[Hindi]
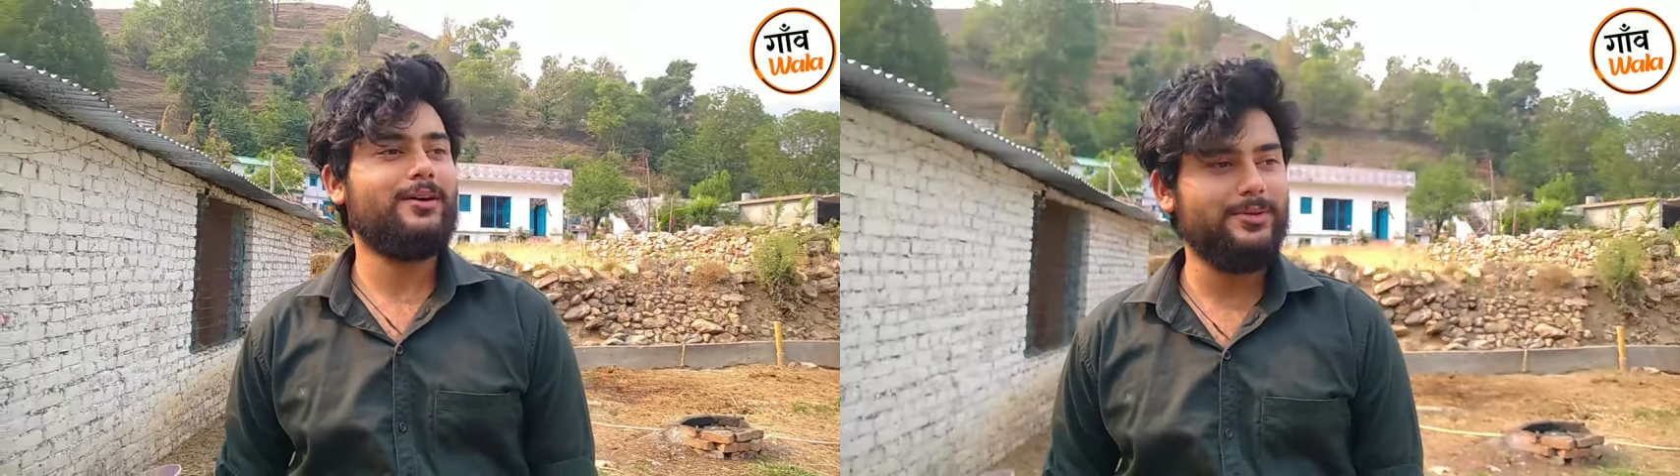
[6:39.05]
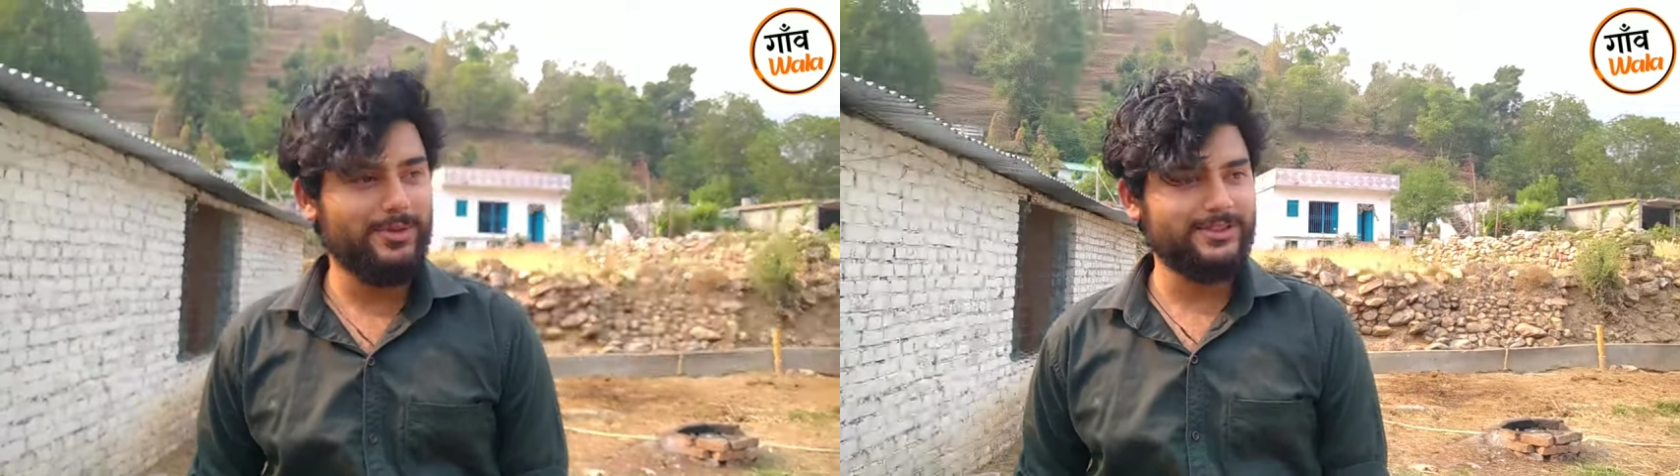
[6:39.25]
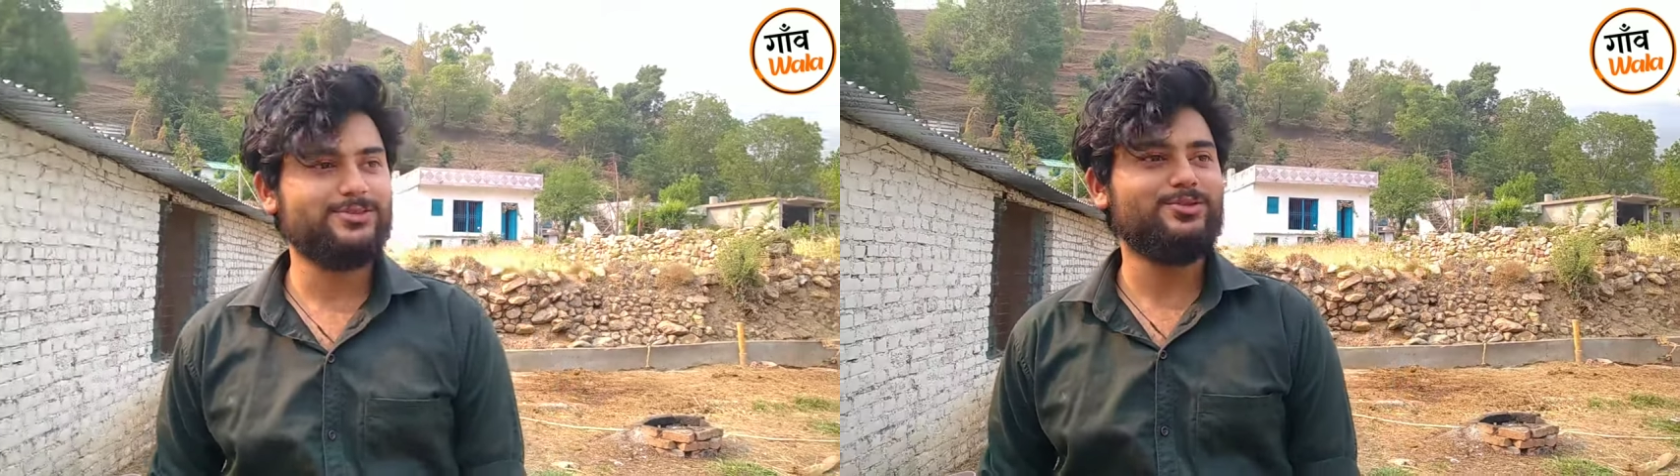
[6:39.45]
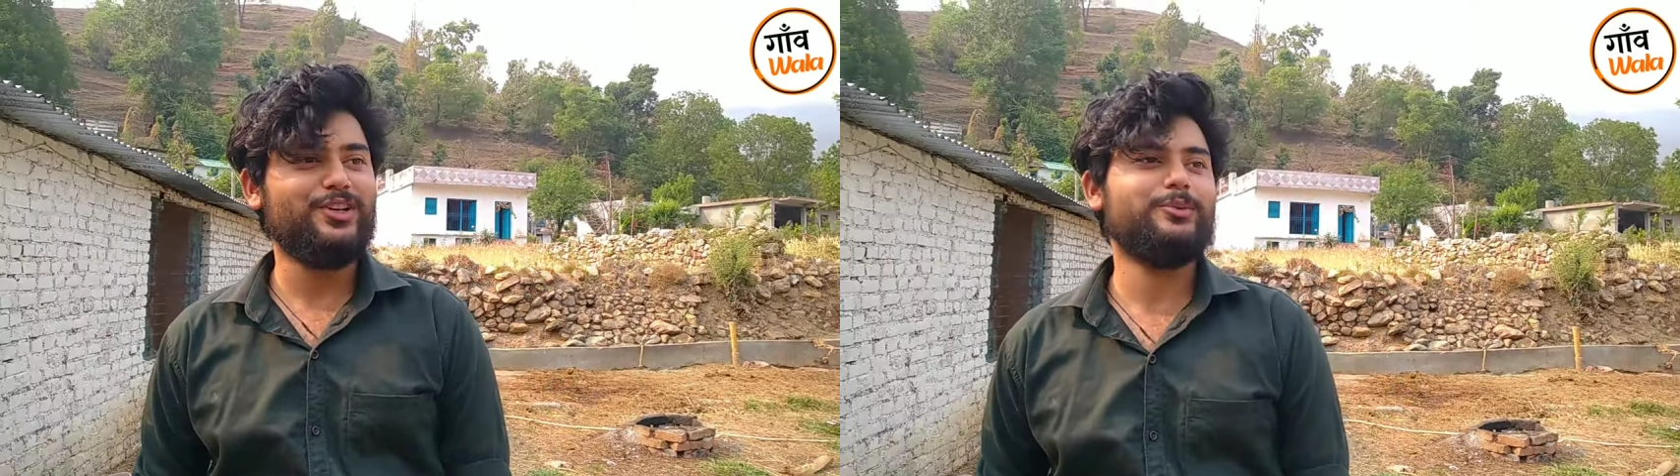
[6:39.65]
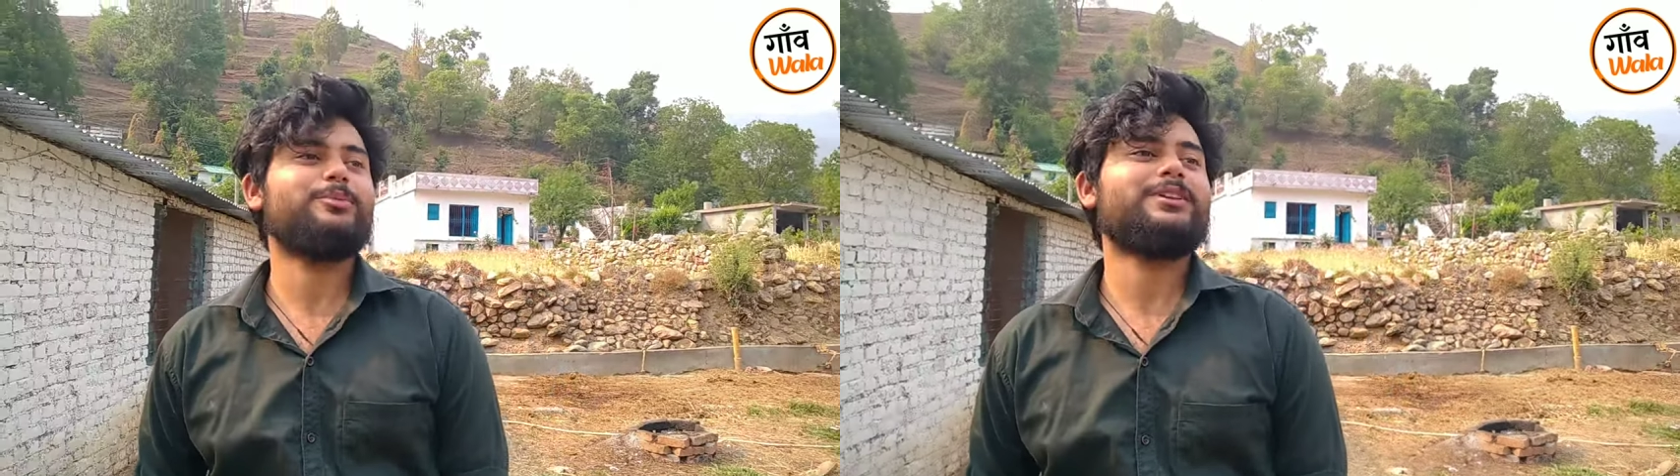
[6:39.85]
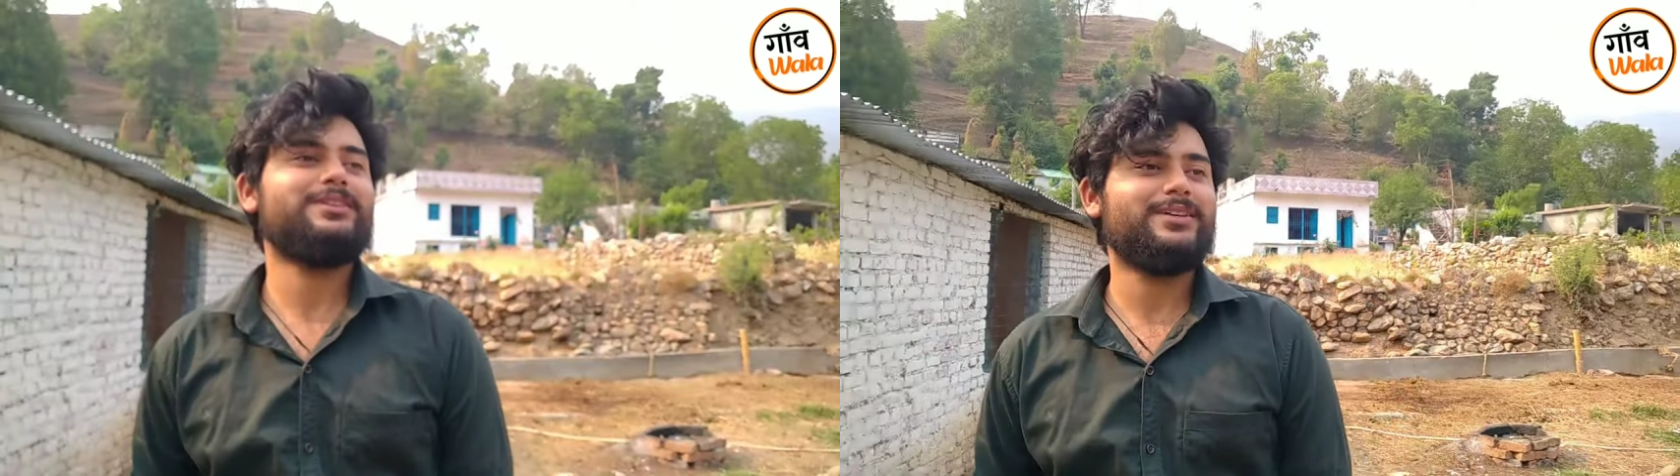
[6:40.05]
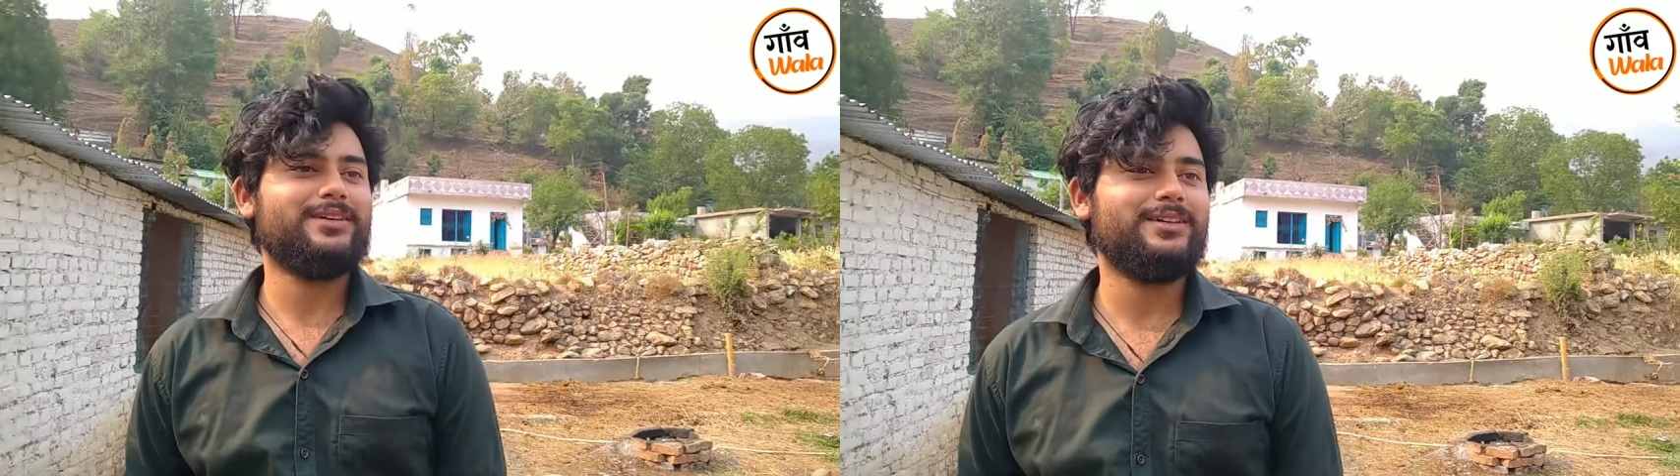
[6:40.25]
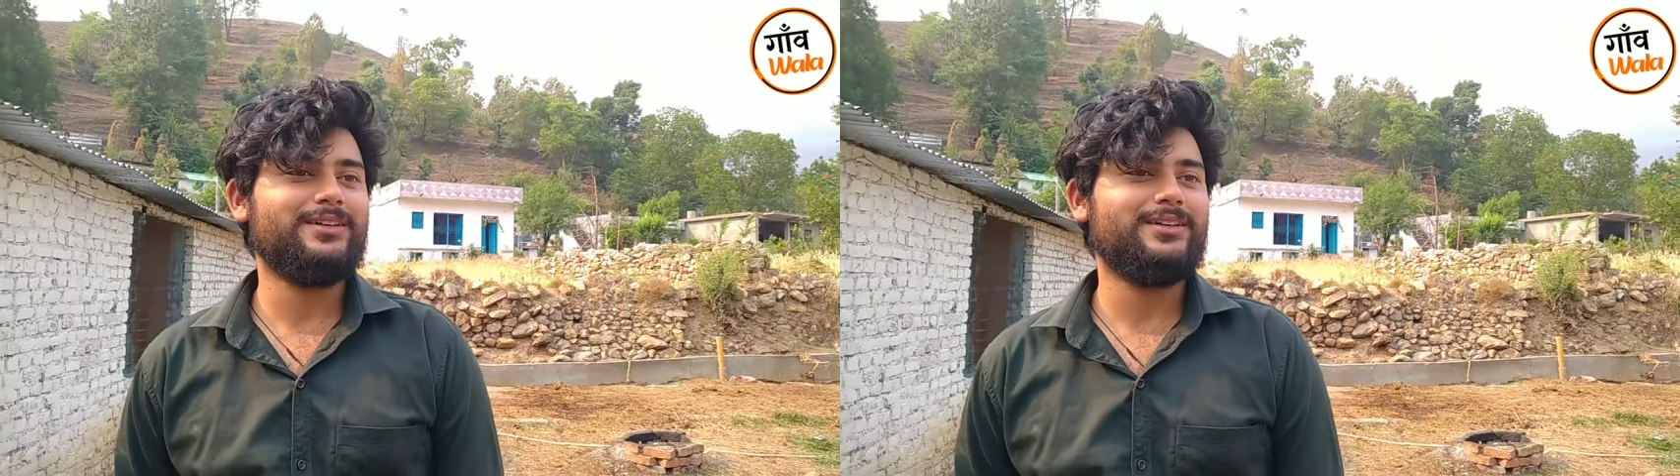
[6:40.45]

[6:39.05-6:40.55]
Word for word: काफ़ी बातें सुननी भी पड़ती हैं